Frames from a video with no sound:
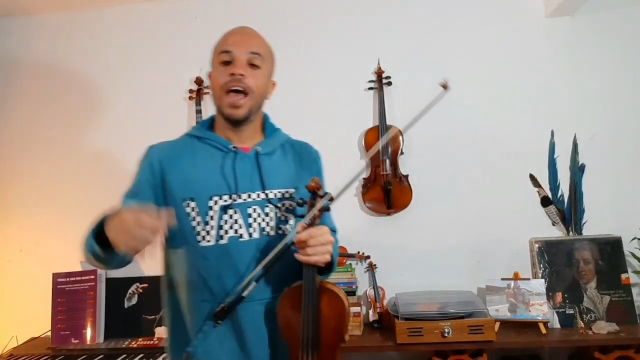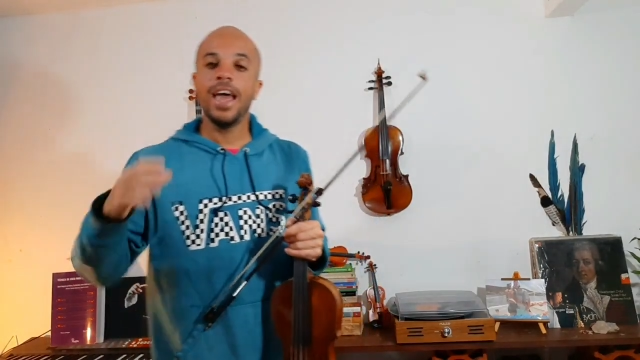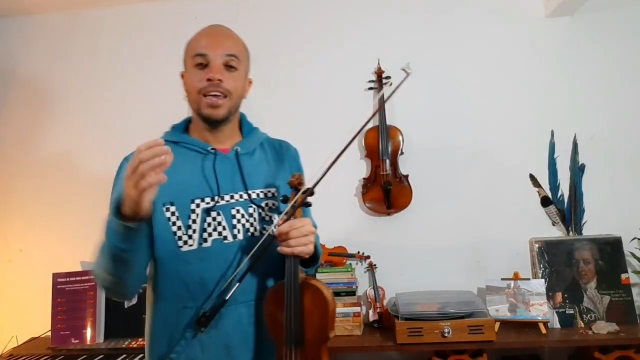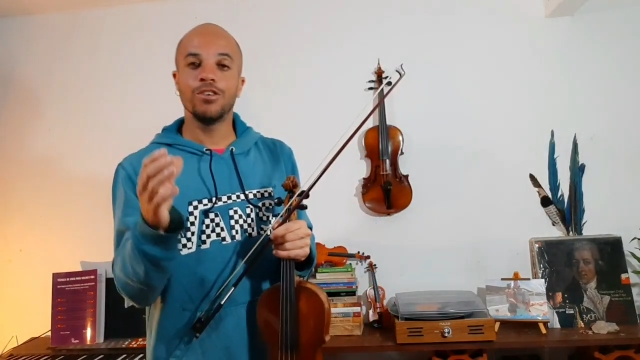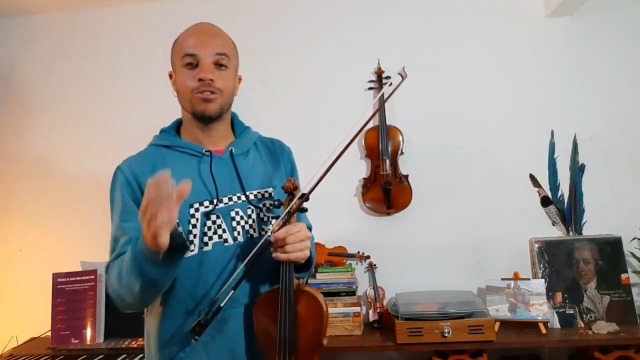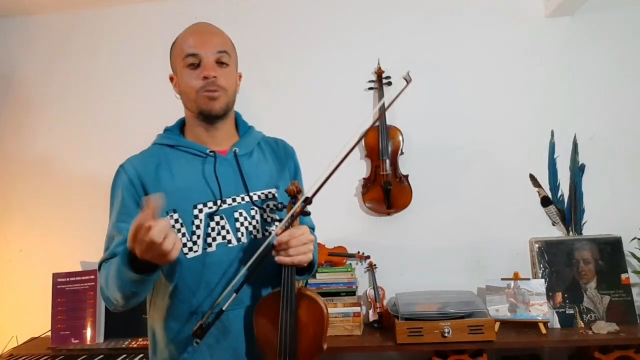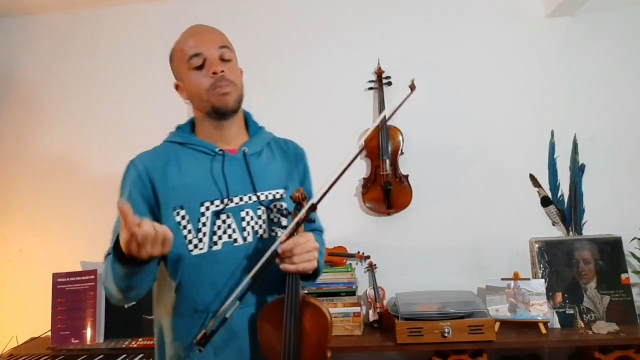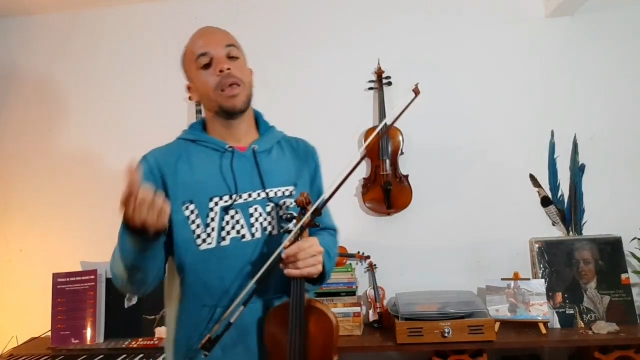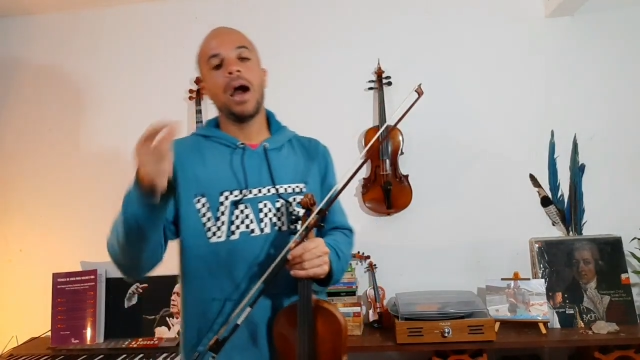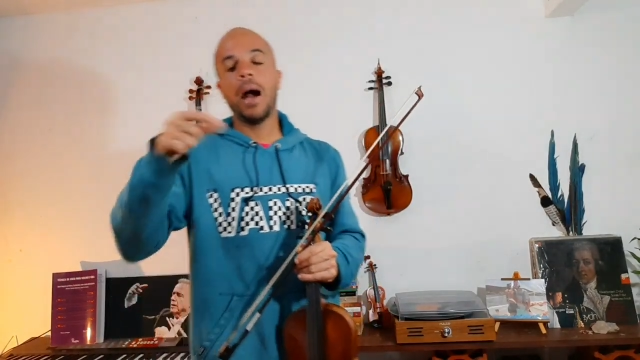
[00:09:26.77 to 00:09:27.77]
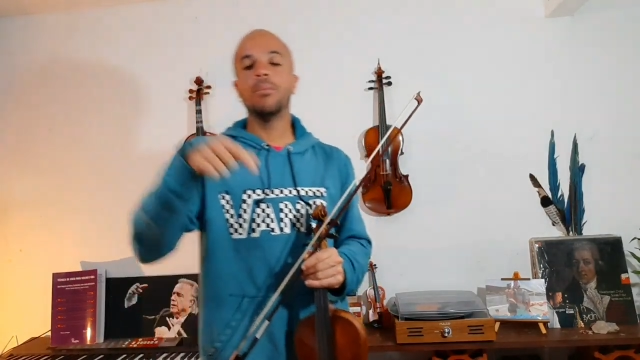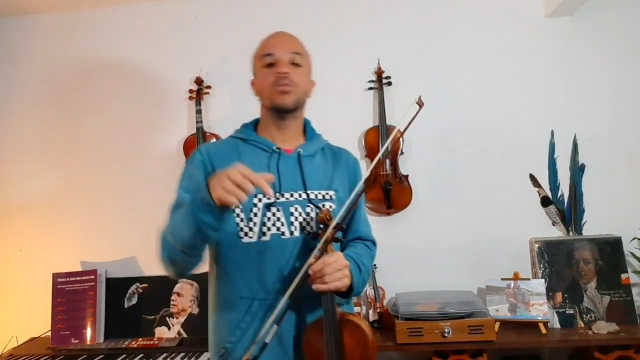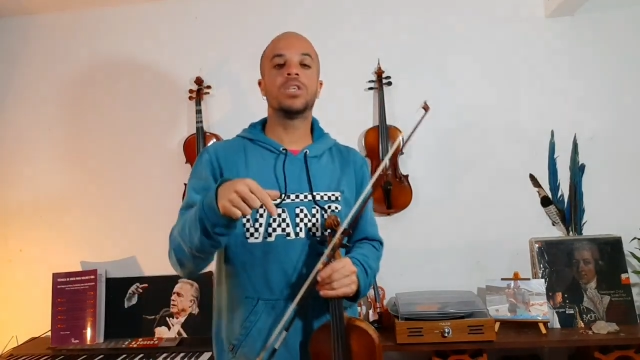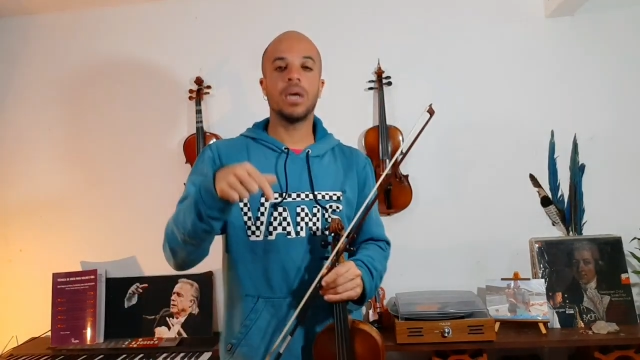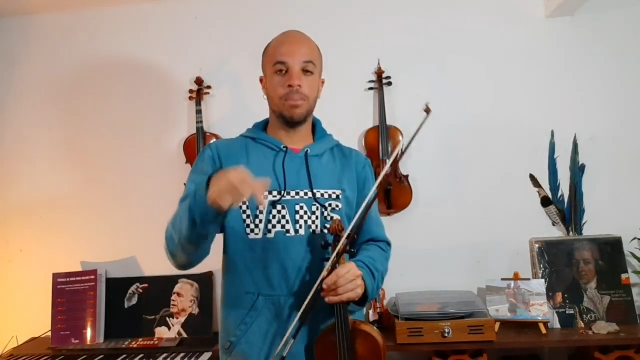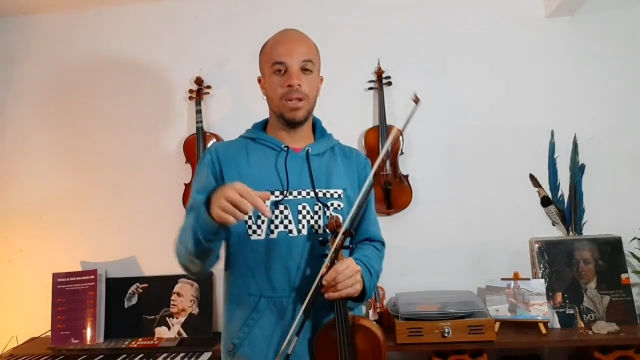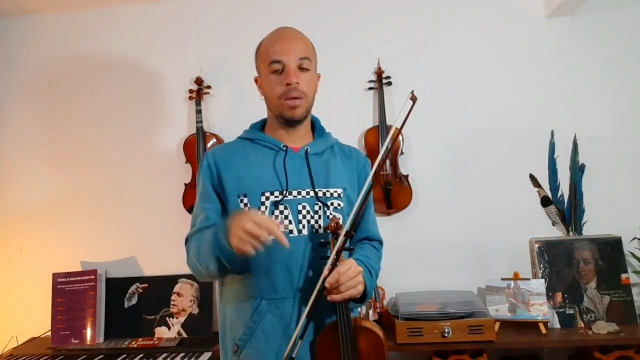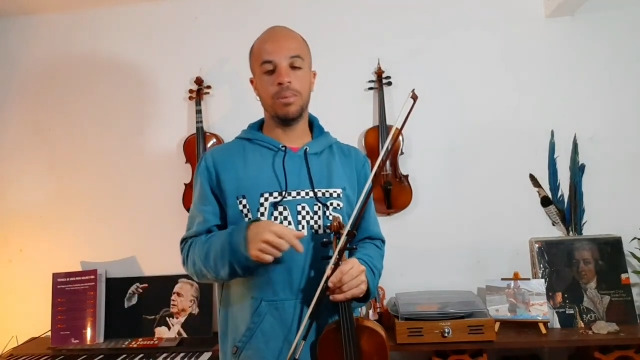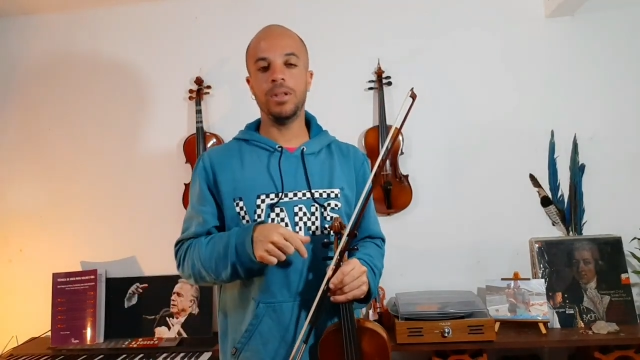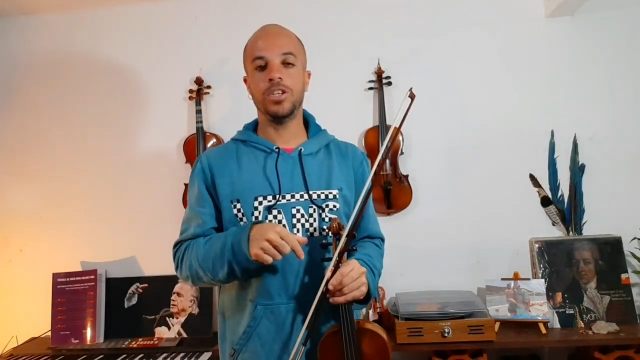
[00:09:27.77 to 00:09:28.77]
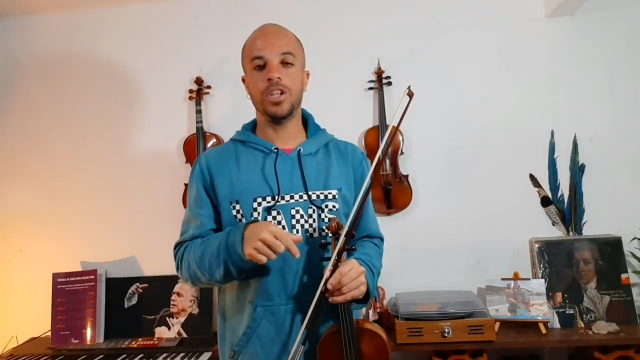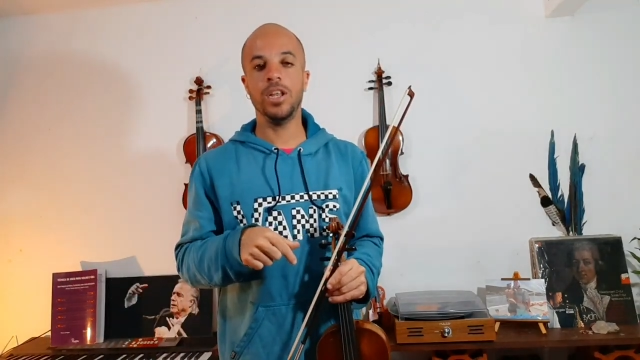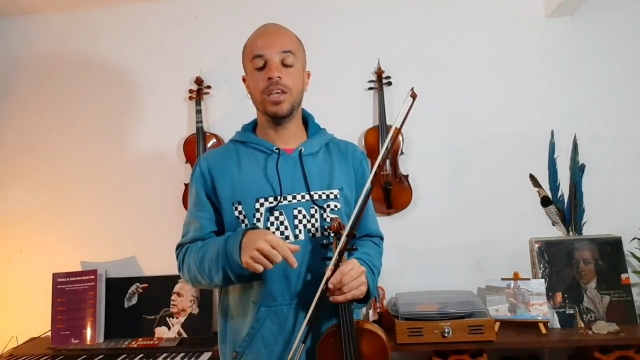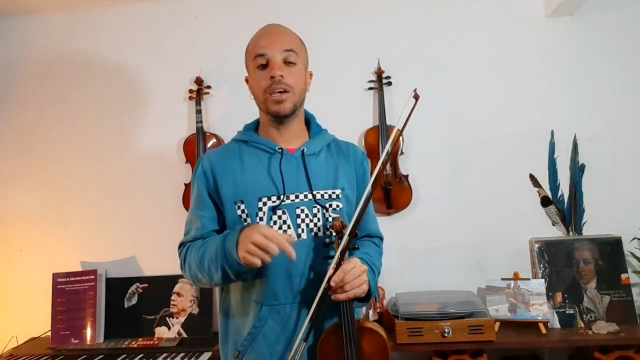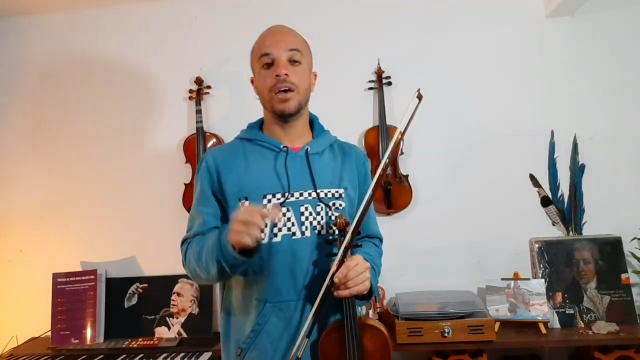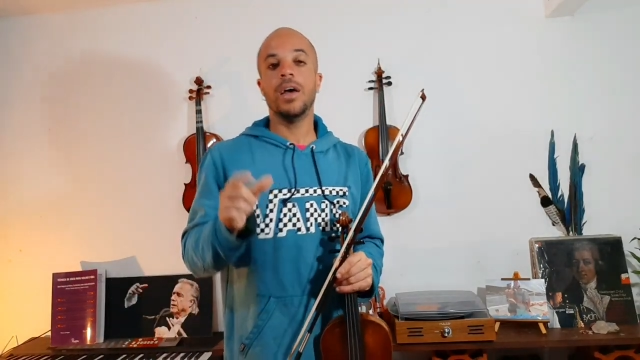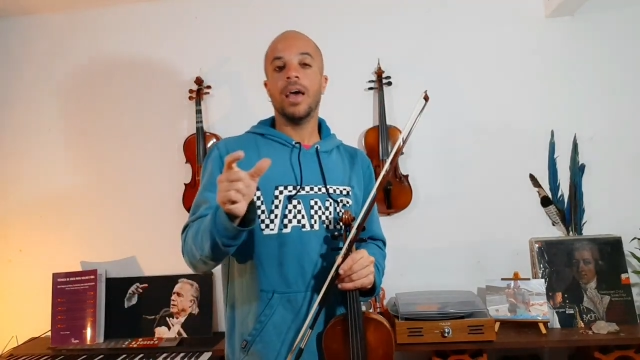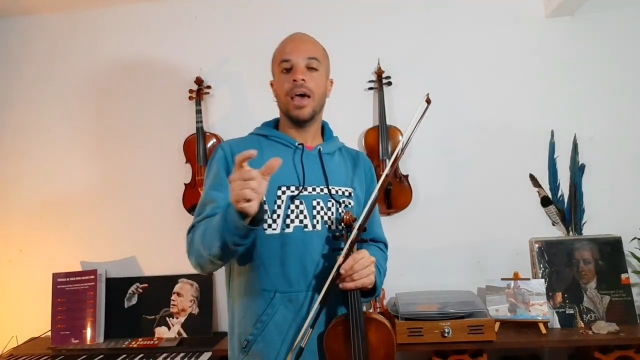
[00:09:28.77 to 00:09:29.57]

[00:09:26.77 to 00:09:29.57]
é isso. A música Brilha, Brilha, Estrelinha,